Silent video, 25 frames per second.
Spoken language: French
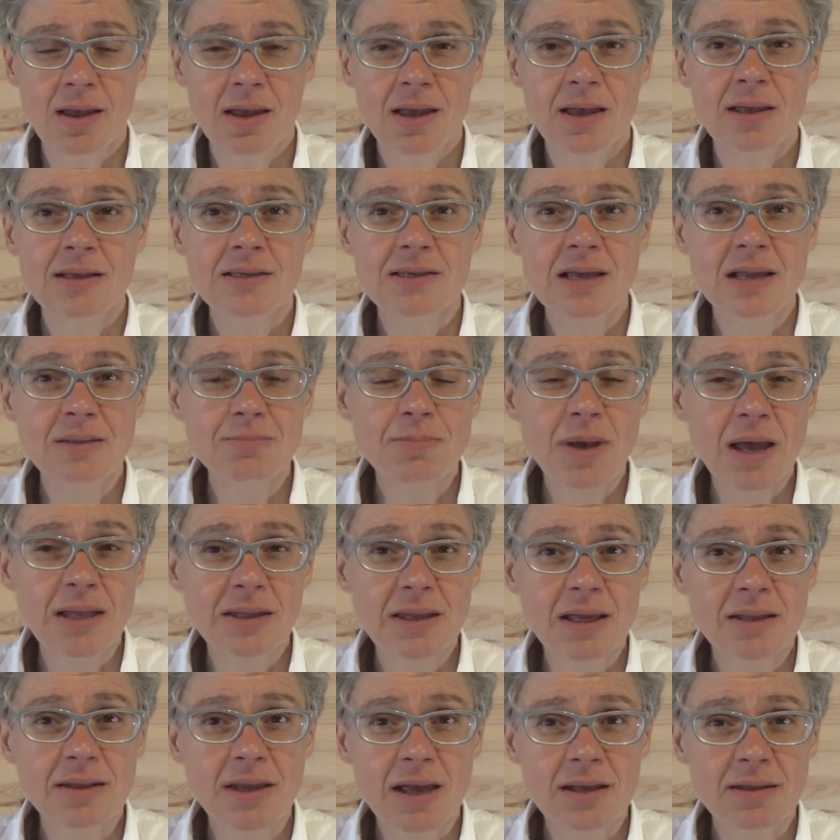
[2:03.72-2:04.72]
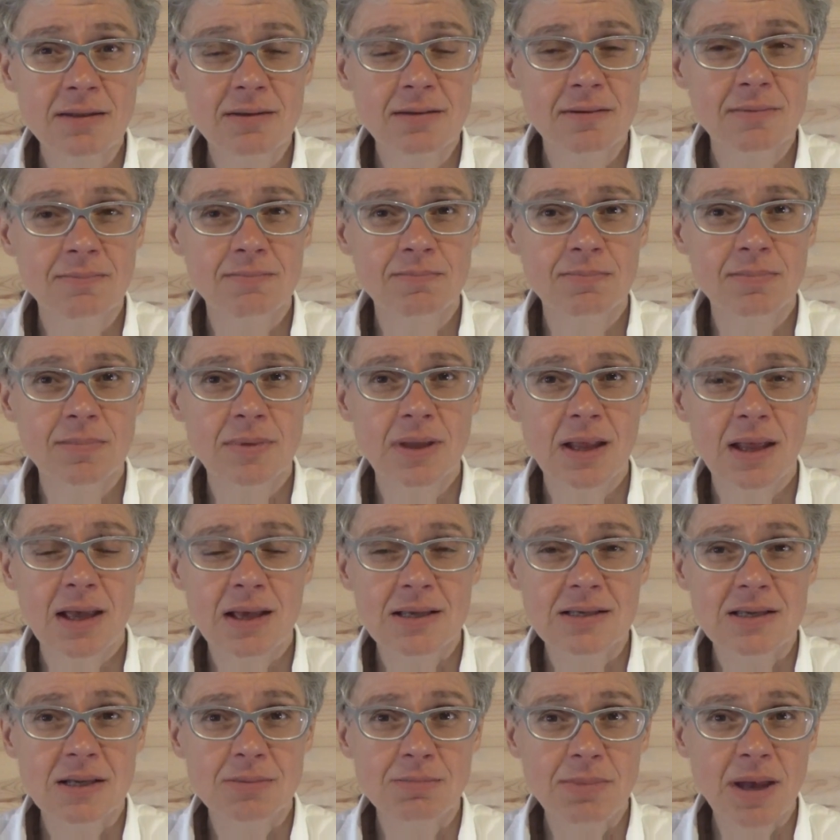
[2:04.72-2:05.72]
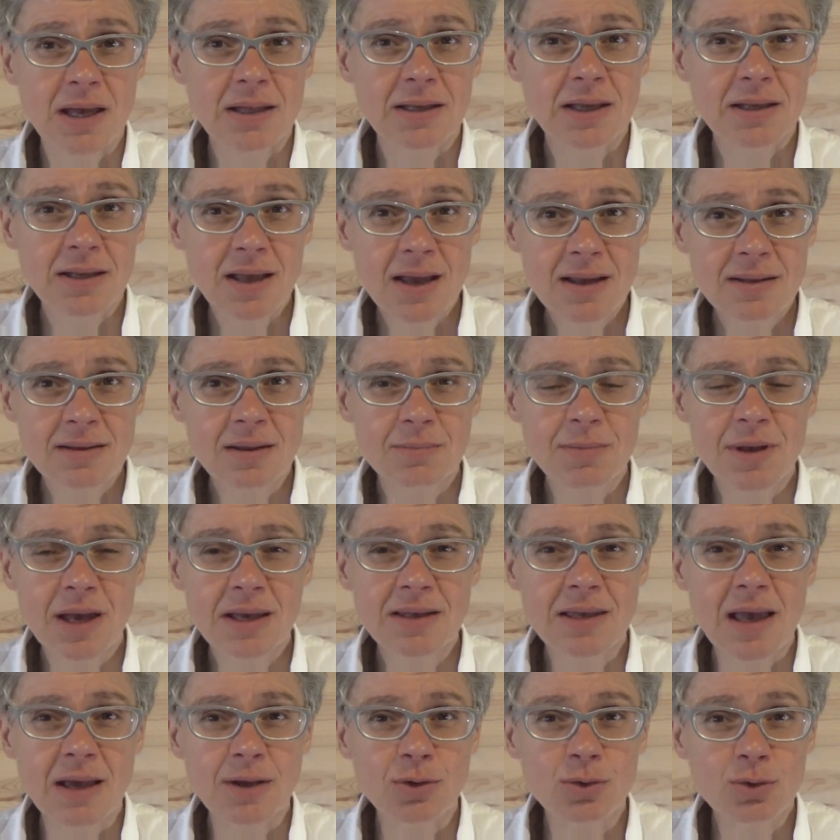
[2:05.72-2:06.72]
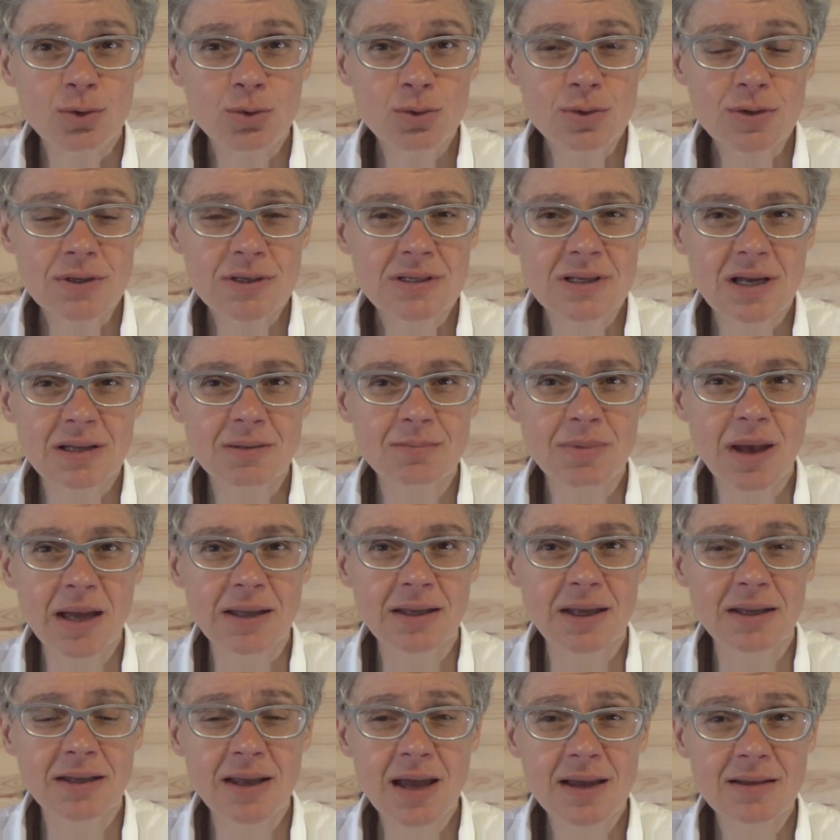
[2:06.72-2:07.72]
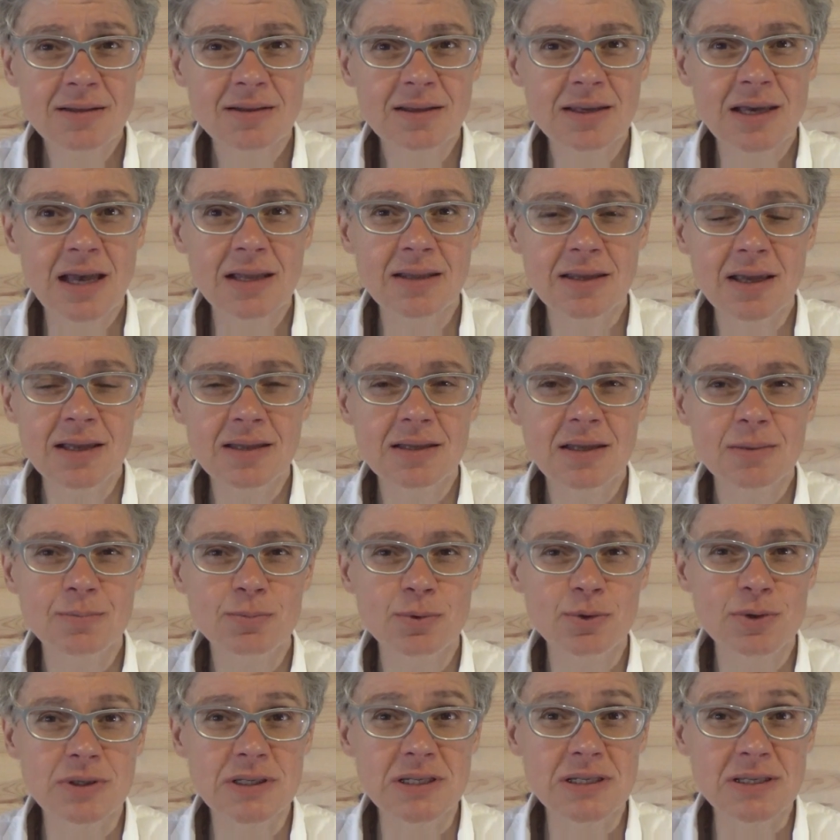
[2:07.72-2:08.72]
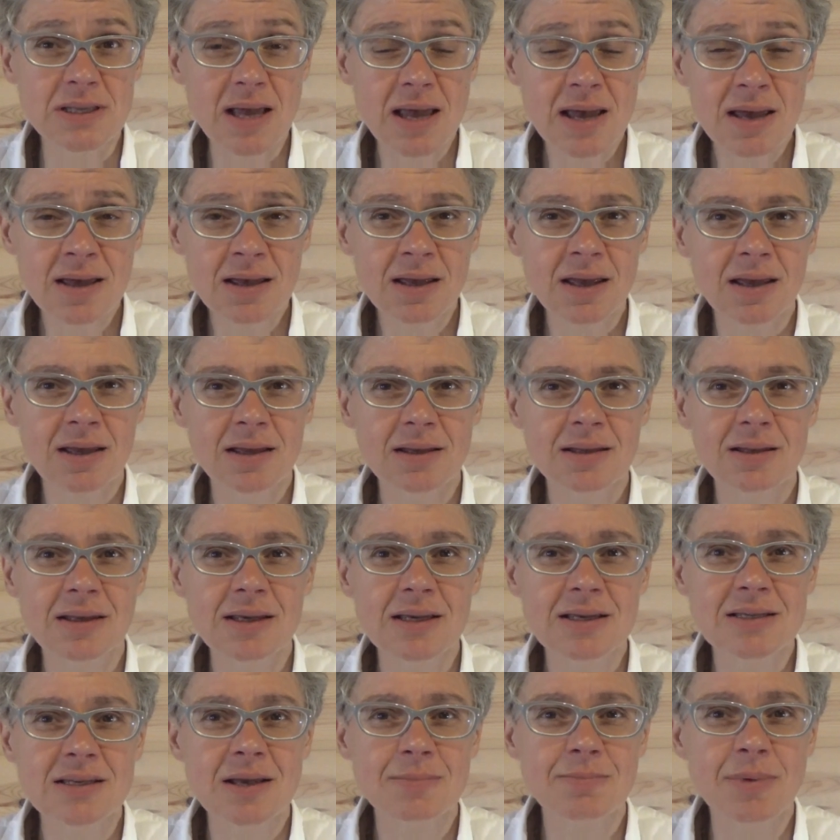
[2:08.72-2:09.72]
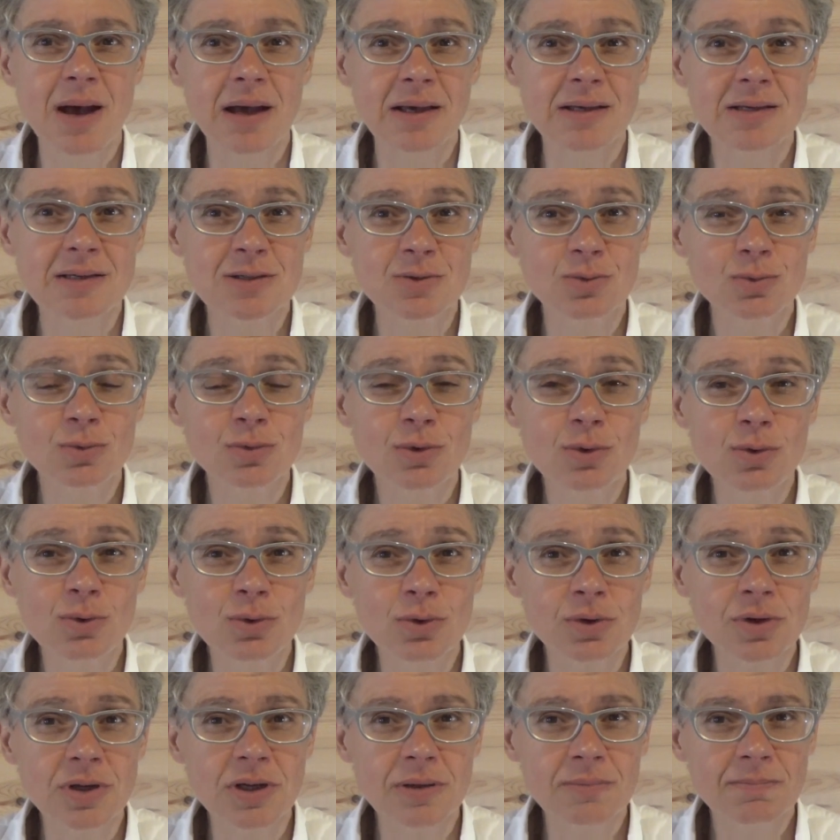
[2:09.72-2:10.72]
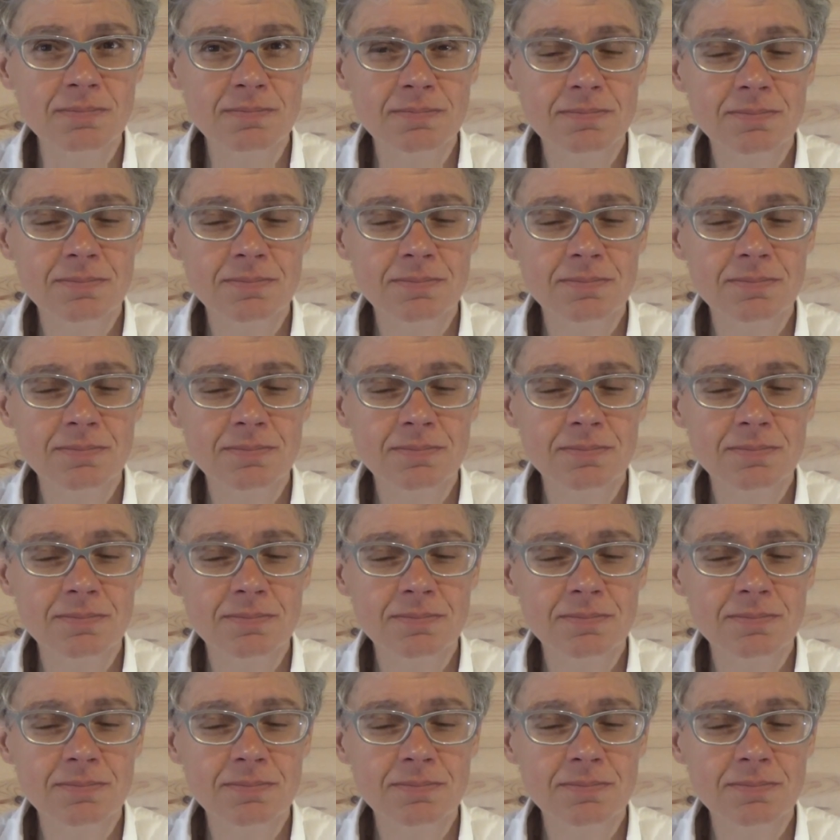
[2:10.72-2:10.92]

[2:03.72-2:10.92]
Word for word: Sainte Bernadette. Sainte Bernadette, eh bien, il n'y a qu'une Sainte Bernadette qui a été dépositaire des apparitions de Lourdes.